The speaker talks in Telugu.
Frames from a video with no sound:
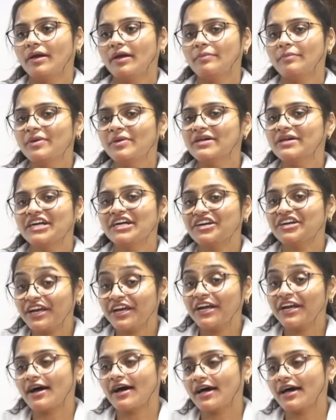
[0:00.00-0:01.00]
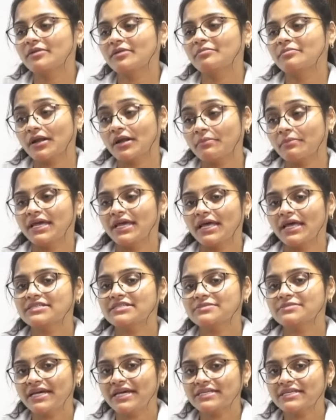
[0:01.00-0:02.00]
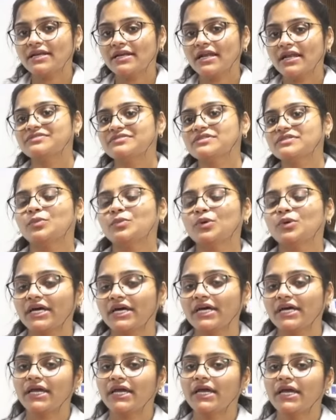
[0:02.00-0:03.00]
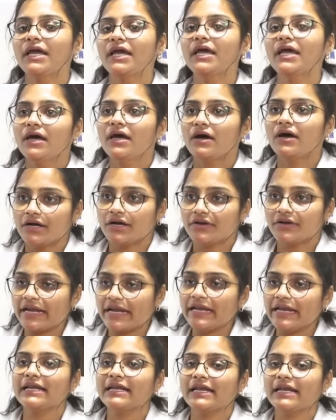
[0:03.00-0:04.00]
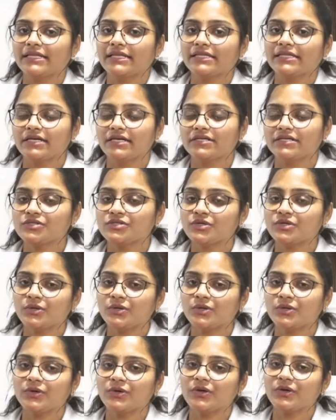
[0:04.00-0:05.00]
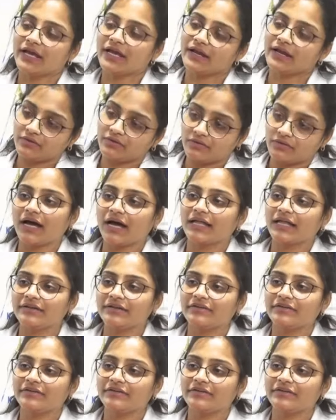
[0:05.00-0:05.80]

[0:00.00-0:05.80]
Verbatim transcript: ఎంబీబీఎస్ సర్టిఫికేట్ రాదనమాట బిఎల్ఎస్ బేసిక్ లైఫ్ సపోర్ట్ అనే ట్రైనింగ్ లేనిదే సో నేను అది